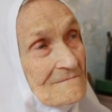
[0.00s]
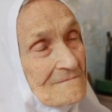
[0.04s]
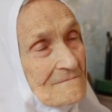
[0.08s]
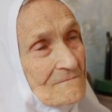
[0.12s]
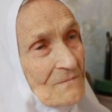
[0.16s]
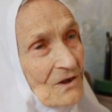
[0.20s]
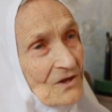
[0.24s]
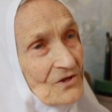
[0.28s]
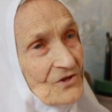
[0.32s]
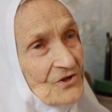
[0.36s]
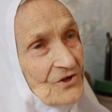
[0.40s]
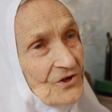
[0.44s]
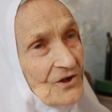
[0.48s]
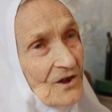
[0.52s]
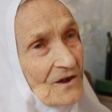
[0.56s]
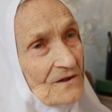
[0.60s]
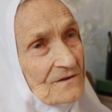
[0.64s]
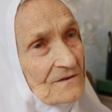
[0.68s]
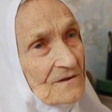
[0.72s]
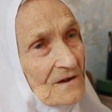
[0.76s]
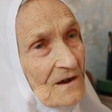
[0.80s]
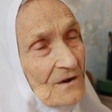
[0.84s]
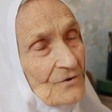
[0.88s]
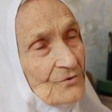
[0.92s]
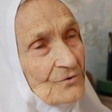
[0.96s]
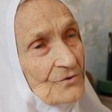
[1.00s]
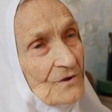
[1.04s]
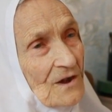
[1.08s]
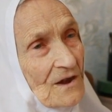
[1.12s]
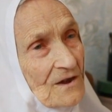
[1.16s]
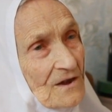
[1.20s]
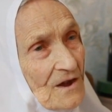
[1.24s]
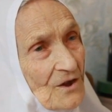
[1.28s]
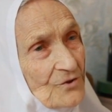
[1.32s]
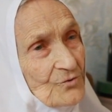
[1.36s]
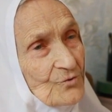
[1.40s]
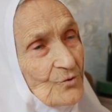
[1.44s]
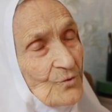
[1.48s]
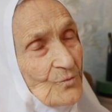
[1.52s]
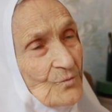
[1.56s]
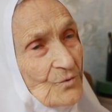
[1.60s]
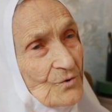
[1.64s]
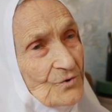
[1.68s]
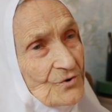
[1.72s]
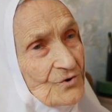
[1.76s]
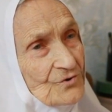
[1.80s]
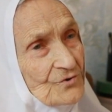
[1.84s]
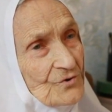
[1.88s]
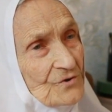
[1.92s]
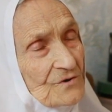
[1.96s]
Молчат. Я говорю, а я
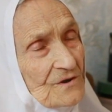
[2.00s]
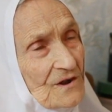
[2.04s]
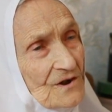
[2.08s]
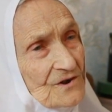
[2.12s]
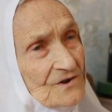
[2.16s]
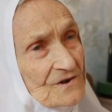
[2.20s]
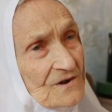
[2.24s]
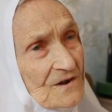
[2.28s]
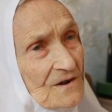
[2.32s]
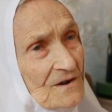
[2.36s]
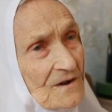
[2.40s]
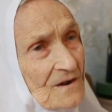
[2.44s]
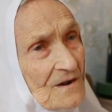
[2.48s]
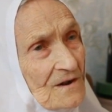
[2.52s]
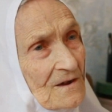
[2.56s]
думаю, что даже